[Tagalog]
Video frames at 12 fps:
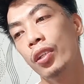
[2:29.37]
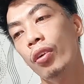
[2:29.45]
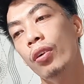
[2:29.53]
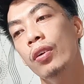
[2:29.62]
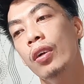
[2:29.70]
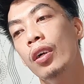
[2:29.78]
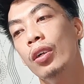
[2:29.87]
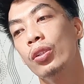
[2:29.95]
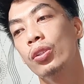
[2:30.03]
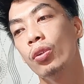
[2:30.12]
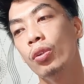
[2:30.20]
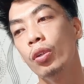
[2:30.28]
No?
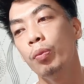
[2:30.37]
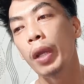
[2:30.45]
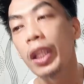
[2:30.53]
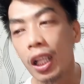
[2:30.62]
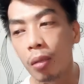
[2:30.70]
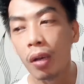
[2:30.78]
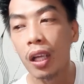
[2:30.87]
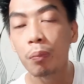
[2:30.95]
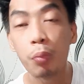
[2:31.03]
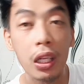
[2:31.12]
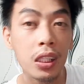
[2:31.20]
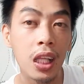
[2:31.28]
So, pwede
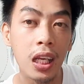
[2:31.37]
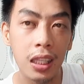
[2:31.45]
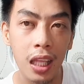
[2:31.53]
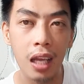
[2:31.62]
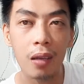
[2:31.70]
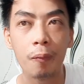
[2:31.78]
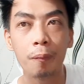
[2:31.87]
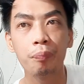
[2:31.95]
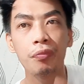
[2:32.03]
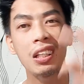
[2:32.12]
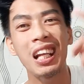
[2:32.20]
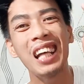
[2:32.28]
naman filter lang
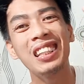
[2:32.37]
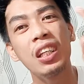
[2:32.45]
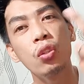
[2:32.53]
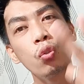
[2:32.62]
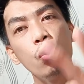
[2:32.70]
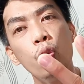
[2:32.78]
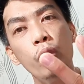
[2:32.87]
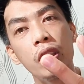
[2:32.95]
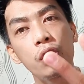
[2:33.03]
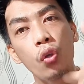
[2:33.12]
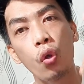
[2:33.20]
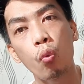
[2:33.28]
kada 2
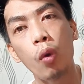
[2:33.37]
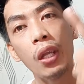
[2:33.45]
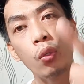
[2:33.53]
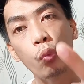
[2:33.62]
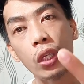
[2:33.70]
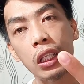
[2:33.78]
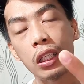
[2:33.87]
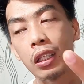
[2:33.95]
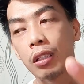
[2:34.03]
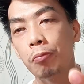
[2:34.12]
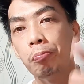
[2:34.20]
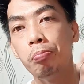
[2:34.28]
weeks or 1 week
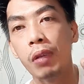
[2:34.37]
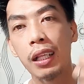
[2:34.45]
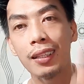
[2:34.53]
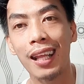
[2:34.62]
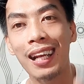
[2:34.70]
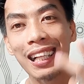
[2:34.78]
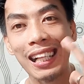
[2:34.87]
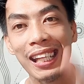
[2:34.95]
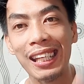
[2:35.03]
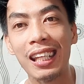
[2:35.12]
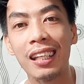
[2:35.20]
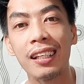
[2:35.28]
filter
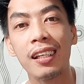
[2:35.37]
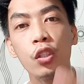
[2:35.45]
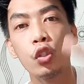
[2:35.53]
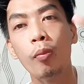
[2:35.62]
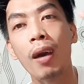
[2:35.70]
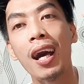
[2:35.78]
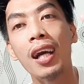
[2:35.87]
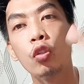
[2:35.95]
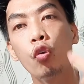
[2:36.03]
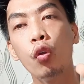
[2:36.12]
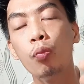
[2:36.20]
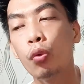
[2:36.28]
cleaning. So,
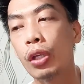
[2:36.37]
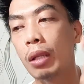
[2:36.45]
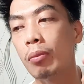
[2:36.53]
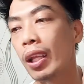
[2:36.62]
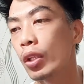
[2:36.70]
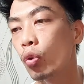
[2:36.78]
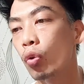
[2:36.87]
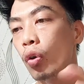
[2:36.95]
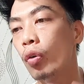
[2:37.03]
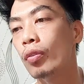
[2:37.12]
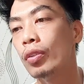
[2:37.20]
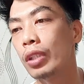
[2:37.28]
makakatulong po yan.
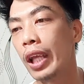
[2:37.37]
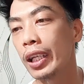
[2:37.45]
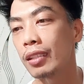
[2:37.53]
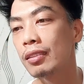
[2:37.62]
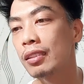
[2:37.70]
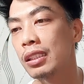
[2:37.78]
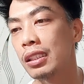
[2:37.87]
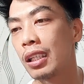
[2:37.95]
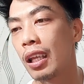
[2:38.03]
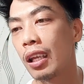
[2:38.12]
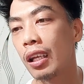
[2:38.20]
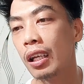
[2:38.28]
Makakatulong. Next,
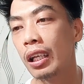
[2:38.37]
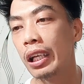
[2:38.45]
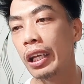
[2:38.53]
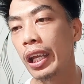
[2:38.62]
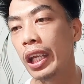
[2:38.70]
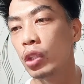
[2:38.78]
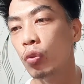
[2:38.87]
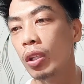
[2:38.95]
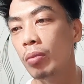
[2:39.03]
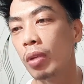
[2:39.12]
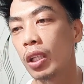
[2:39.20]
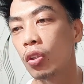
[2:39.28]

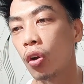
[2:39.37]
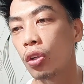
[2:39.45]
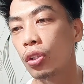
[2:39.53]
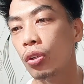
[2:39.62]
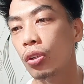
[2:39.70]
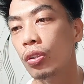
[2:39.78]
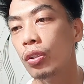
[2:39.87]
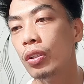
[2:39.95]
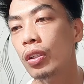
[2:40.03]
Edwin Victorio.